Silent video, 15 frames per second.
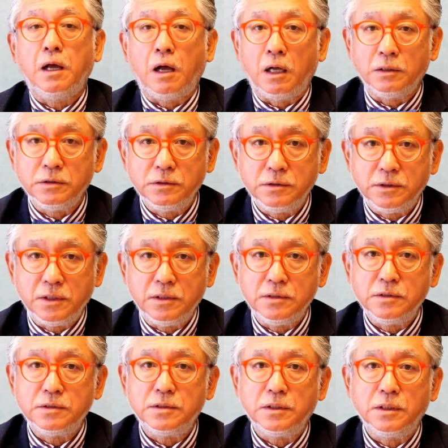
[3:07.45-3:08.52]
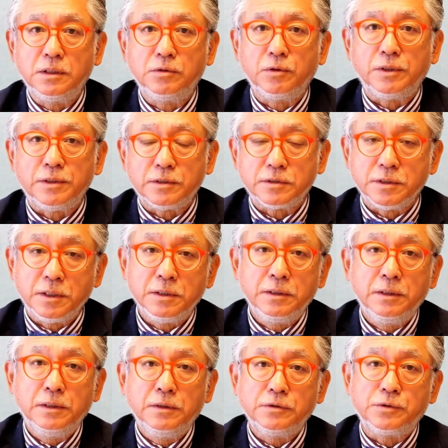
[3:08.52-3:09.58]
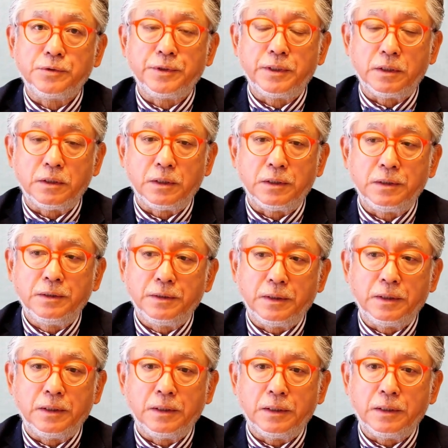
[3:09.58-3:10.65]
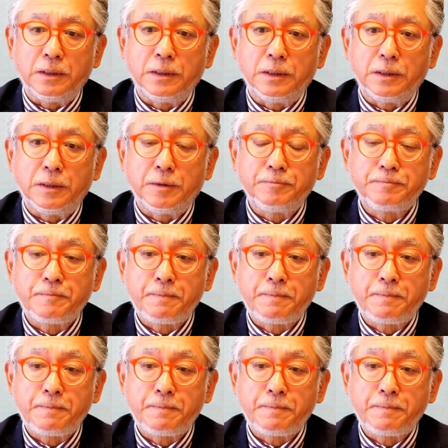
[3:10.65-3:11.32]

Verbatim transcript: 安全性とかですねそれからあ